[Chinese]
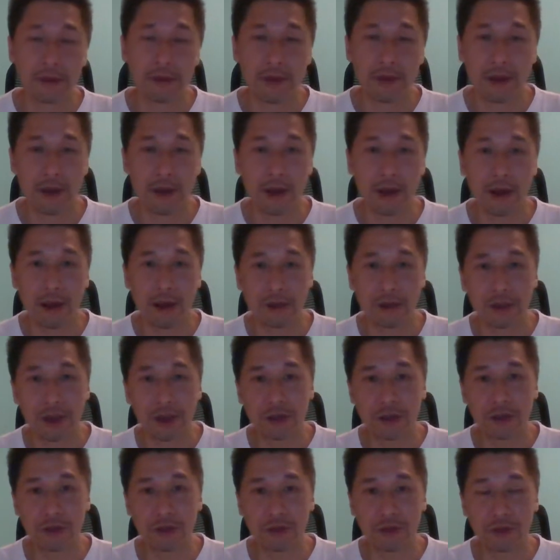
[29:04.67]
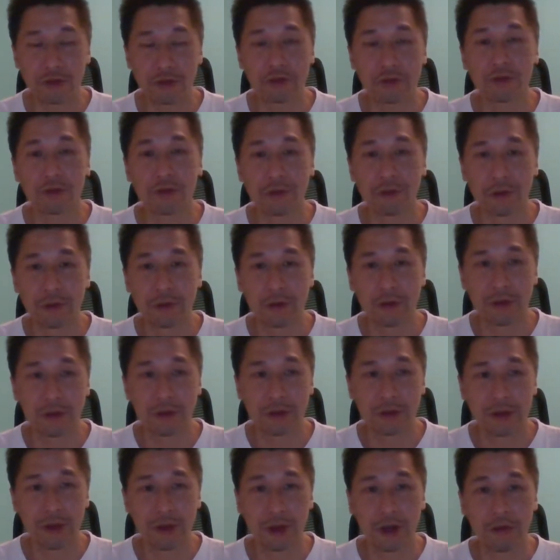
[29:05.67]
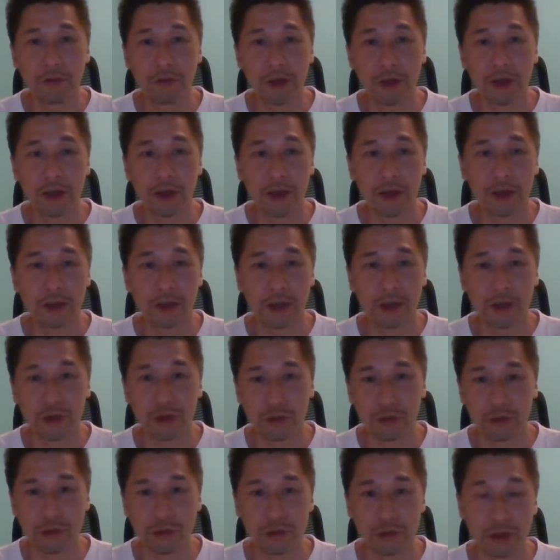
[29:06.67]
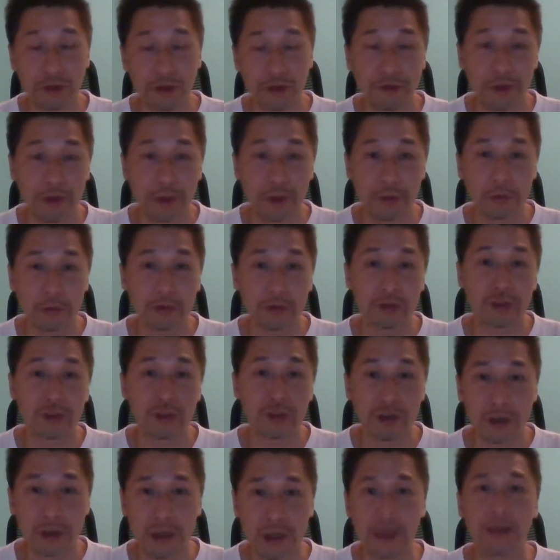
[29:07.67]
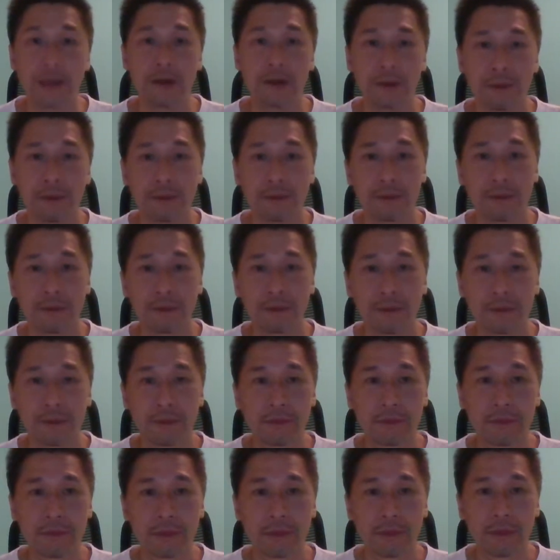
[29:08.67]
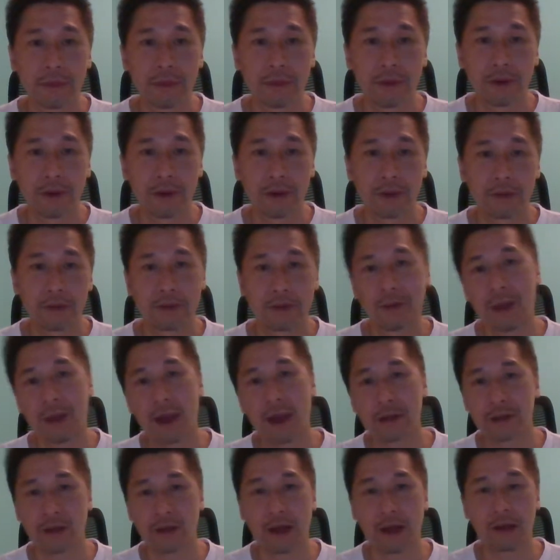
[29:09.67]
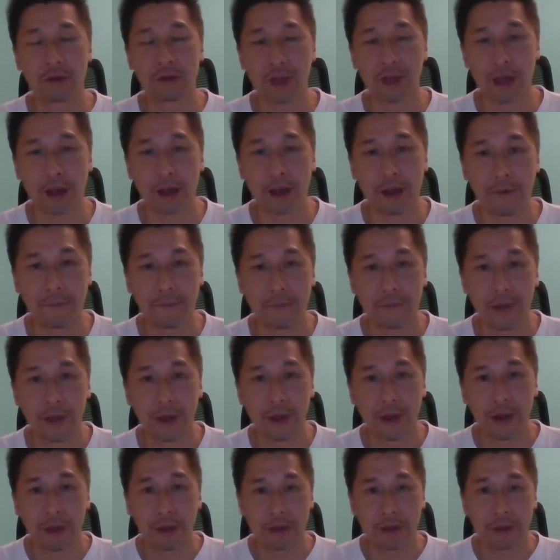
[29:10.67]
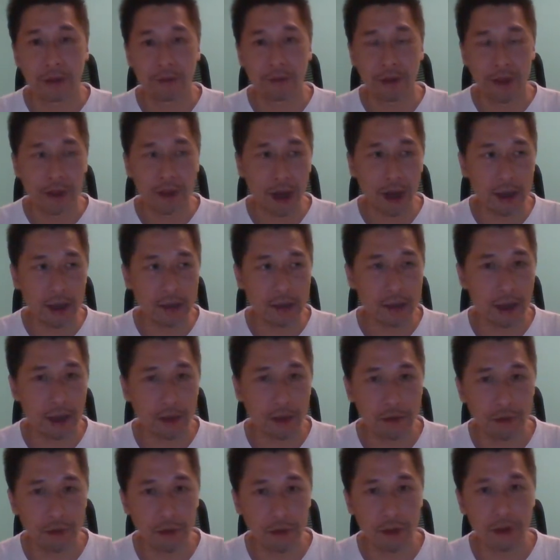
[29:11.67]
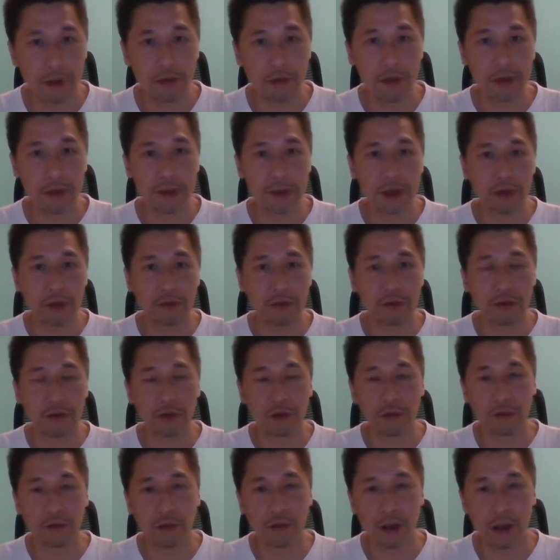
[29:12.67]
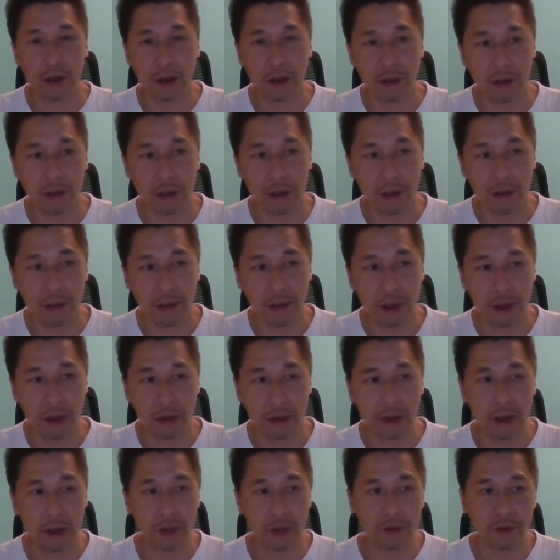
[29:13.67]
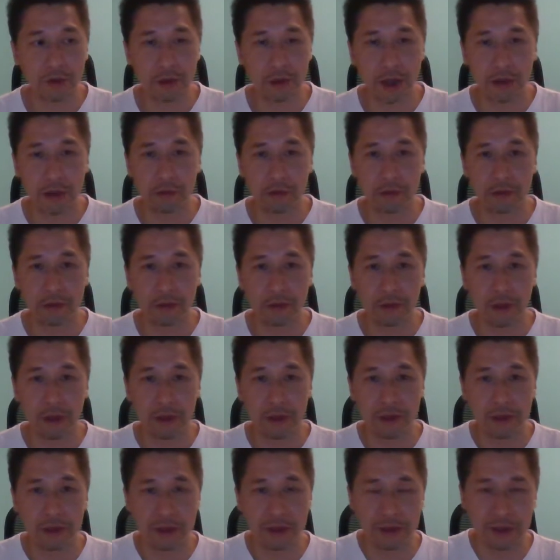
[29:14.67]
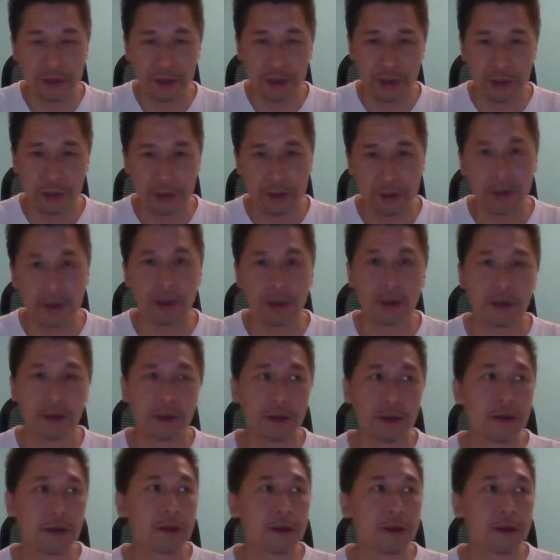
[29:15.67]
啊恒生指数，成为恒生指数成分股之一，那就搞定了。为啥这样说？因为假如说呃。呃，那个中概股能挤进，